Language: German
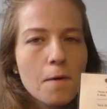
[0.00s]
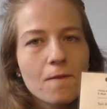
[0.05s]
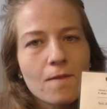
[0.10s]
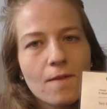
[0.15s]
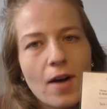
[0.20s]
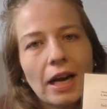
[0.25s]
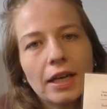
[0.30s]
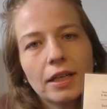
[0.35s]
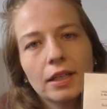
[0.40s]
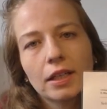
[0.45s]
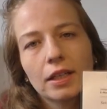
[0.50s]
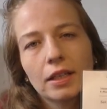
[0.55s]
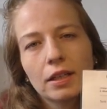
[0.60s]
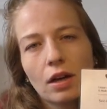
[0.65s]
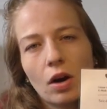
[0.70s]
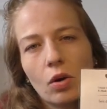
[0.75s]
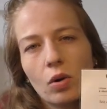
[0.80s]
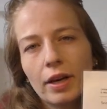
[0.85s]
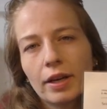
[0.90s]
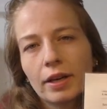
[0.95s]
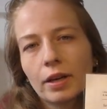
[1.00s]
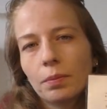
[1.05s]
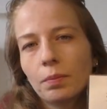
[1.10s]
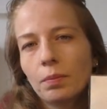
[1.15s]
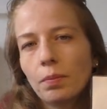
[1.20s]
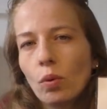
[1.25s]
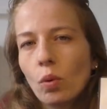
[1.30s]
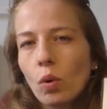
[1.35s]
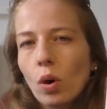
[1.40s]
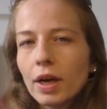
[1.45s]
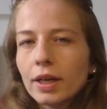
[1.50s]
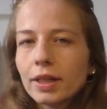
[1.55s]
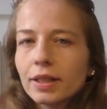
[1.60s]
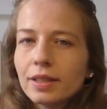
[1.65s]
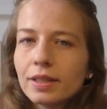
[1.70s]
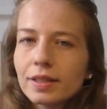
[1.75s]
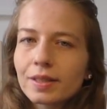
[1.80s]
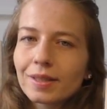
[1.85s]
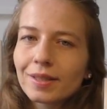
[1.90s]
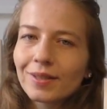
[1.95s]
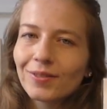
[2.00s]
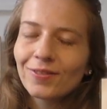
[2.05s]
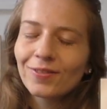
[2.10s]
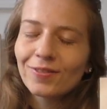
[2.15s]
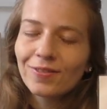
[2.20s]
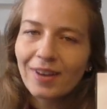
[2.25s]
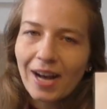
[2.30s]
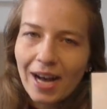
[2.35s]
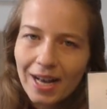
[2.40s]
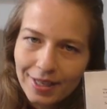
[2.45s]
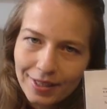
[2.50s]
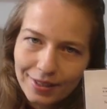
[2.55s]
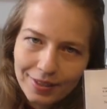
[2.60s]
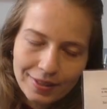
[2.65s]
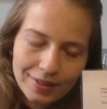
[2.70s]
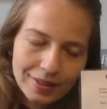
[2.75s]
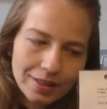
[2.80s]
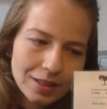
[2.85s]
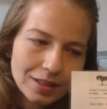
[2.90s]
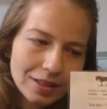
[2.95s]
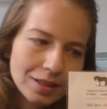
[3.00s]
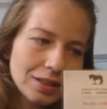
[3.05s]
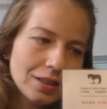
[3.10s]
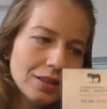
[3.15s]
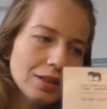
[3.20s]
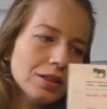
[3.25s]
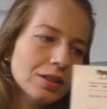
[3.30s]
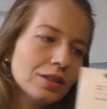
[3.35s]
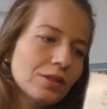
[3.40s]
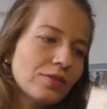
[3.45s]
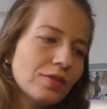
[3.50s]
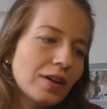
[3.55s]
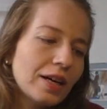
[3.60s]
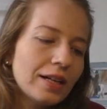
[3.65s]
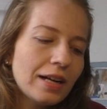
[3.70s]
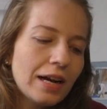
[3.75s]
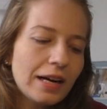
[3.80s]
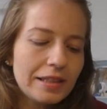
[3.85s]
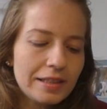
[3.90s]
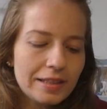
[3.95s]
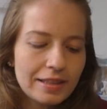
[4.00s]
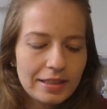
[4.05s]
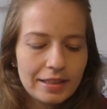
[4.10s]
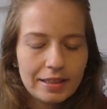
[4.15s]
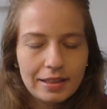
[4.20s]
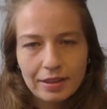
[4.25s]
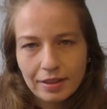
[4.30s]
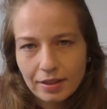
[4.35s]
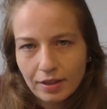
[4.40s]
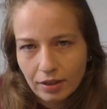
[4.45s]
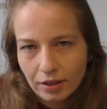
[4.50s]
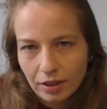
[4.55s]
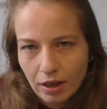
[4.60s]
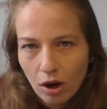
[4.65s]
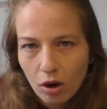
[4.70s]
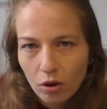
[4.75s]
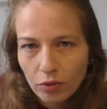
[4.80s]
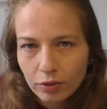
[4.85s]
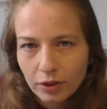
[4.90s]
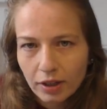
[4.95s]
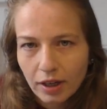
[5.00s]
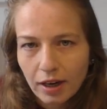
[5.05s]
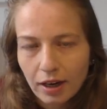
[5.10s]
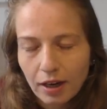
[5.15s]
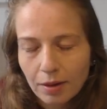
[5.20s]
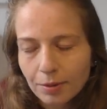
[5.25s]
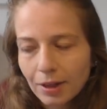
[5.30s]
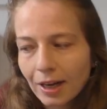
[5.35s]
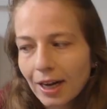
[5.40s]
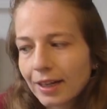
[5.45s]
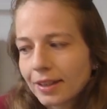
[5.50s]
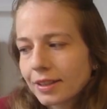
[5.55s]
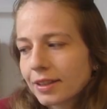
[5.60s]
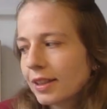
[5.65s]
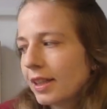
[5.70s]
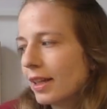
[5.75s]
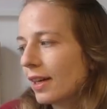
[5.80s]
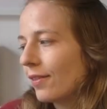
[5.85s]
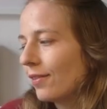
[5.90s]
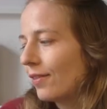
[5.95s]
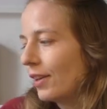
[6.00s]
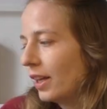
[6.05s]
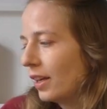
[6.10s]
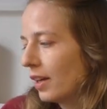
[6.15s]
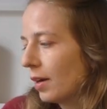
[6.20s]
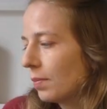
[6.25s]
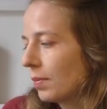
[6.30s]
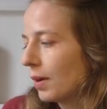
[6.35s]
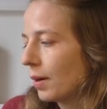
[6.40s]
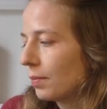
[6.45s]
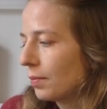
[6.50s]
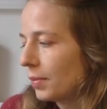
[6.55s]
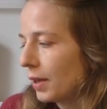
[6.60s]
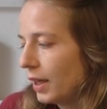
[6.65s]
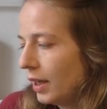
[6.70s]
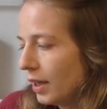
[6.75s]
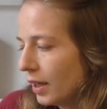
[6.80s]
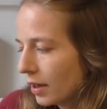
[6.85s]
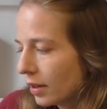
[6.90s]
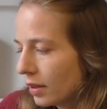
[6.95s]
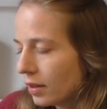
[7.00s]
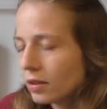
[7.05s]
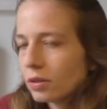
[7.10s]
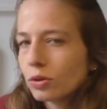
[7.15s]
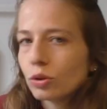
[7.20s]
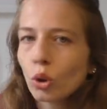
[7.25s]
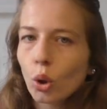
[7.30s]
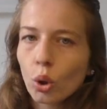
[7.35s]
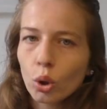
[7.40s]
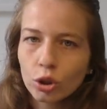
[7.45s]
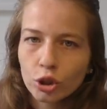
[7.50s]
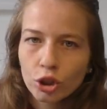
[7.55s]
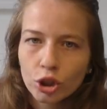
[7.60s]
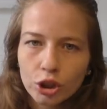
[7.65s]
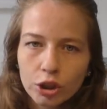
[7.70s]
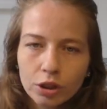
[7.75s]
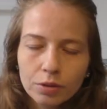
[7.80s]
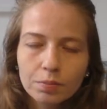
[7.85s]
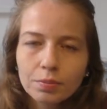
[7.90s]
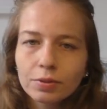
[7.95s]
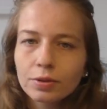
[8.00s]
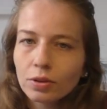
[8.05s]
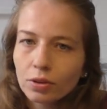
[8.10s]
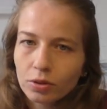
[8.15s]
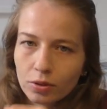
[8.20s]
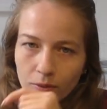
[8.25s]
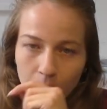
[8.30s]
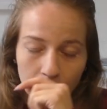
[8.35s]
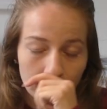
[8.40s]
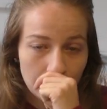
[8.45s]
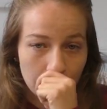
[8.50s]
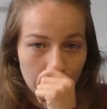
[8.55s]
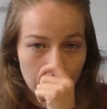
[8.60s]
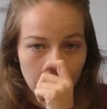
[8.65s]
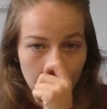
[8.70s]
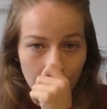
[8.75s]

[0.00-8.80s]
Wann genau er geboren ist, weiß ich nicht, weil als ich ihn gekauft habe, hatte er weder Papiere noch Chip noch sonst